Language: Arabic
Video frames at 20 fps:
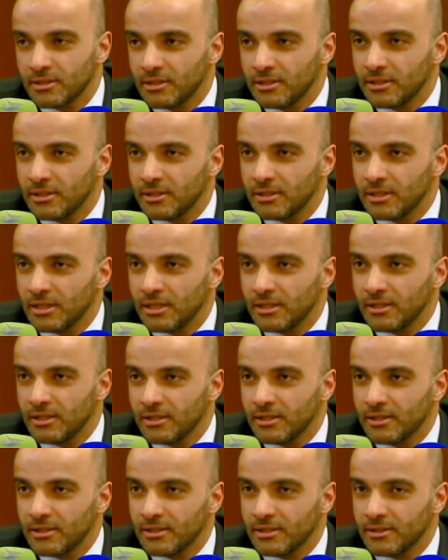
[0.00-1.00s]
آه،
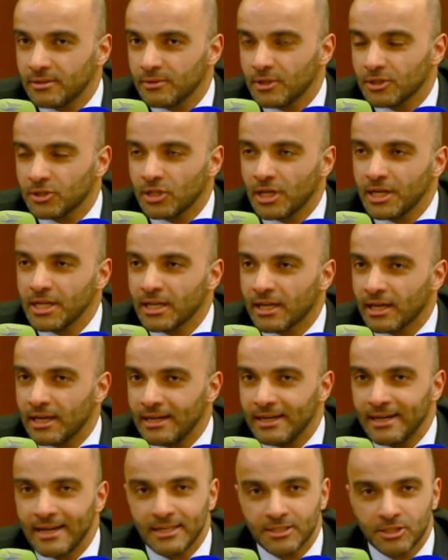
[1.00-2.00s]

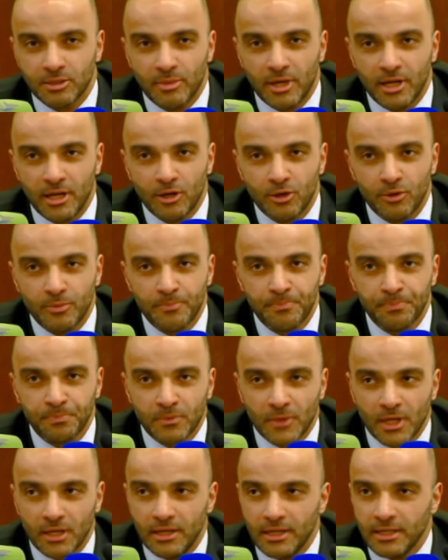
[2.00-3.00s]
الطريقه اللازمه لهم
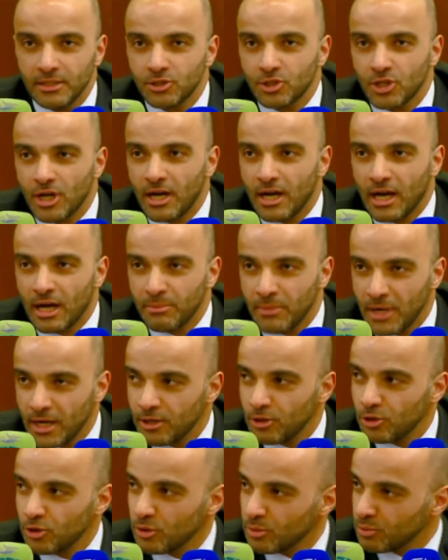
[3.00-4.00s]
لانشاء
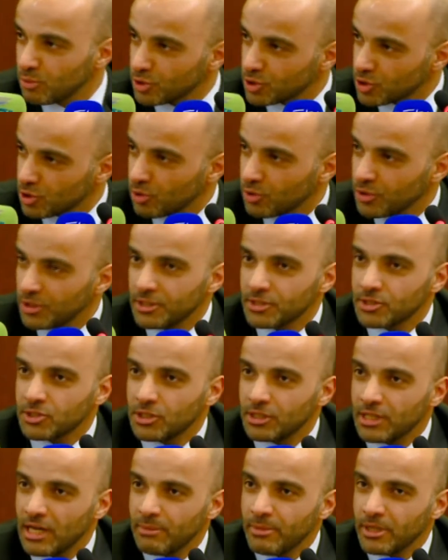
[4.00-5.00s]
اعمالهم وشلون
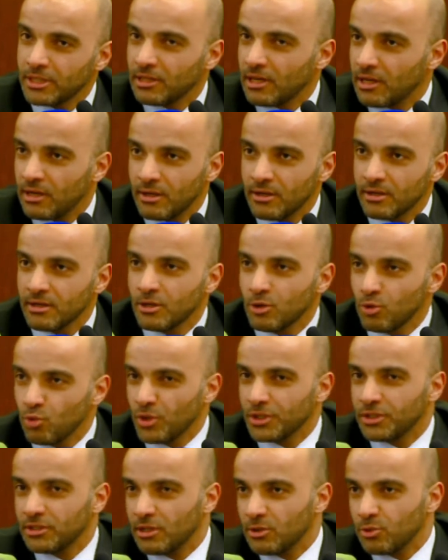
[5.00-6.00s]
استدامتها
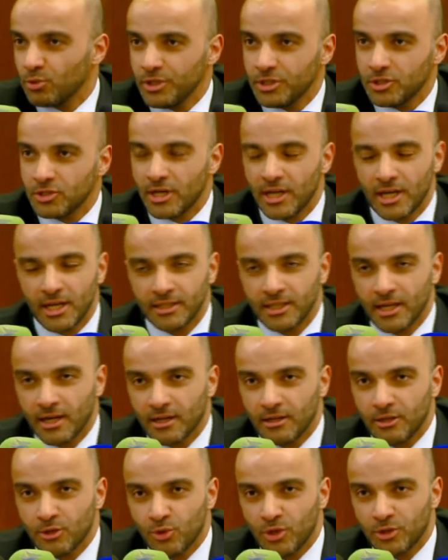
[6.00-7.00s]
والترويج لها
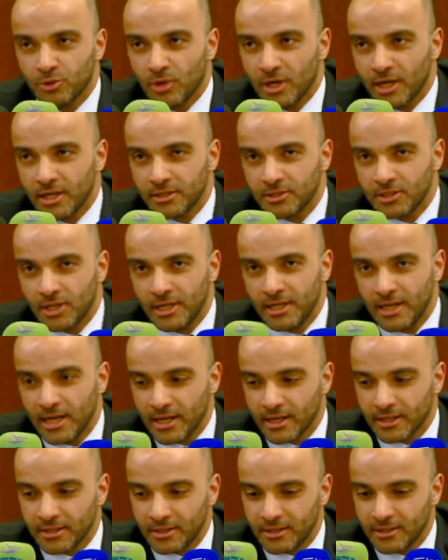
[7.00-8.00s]
داخل الكويت وخارجها
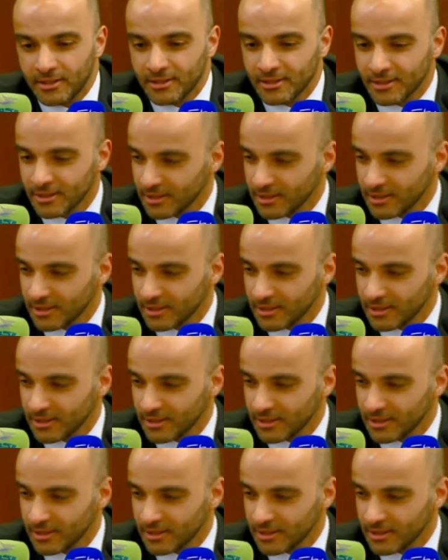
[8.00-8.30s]
الى اخره